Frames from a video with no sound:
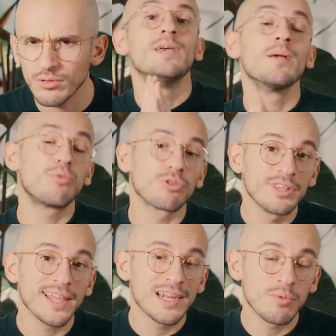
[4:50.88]
Eh bien, pour
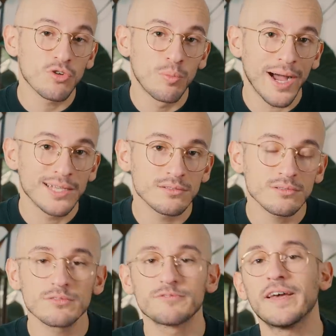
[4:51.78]
donner un élément de
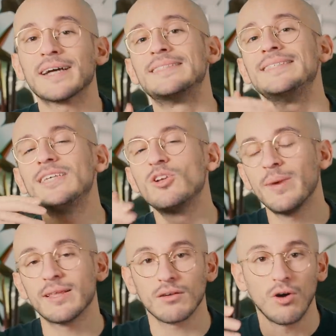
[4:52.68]
comparaison, faire 10
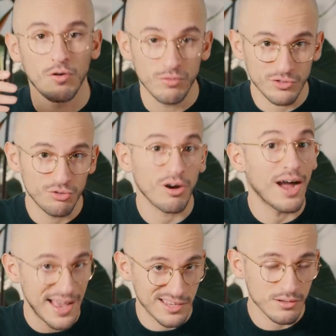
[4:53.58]
km en voiture
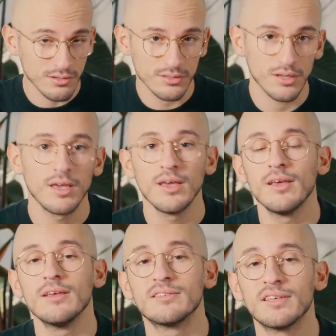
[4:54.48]
à essence,
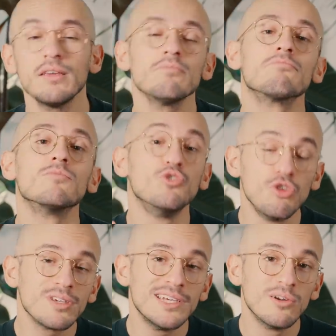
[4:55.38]
c'est
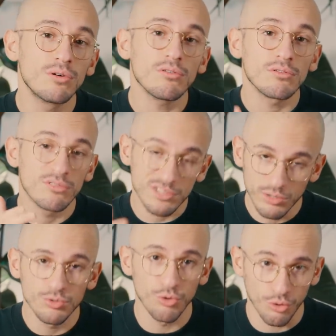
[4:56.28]
2 kg de
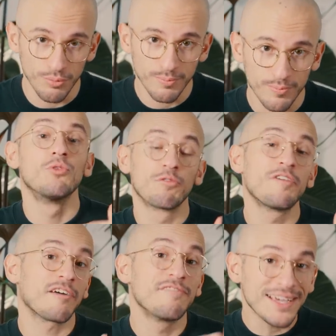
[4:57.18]
CO2e. Donc
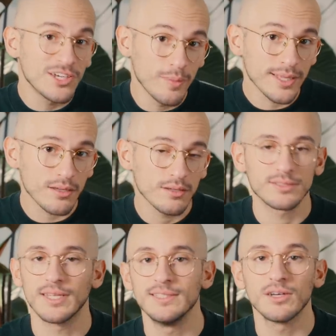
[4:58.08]
faire 20 km,
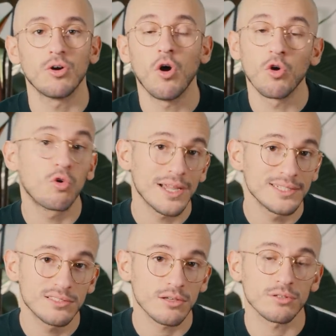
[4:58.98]
c'est-à-dire euh, en gros la
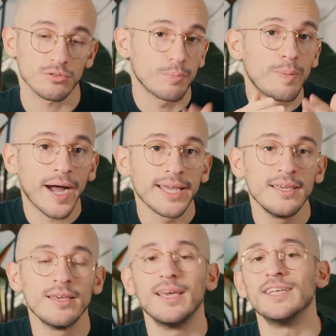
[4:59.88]
distance entre
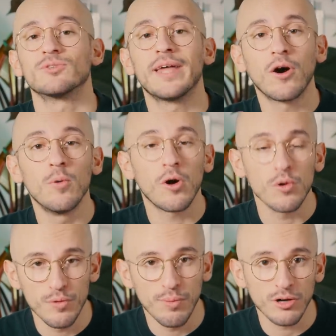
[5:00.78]
Paris et son aéroport
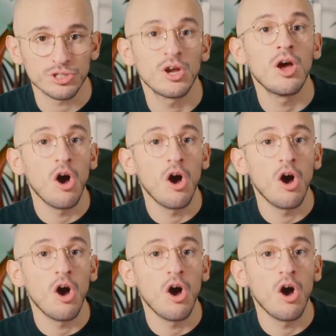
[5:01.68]
le plus proche,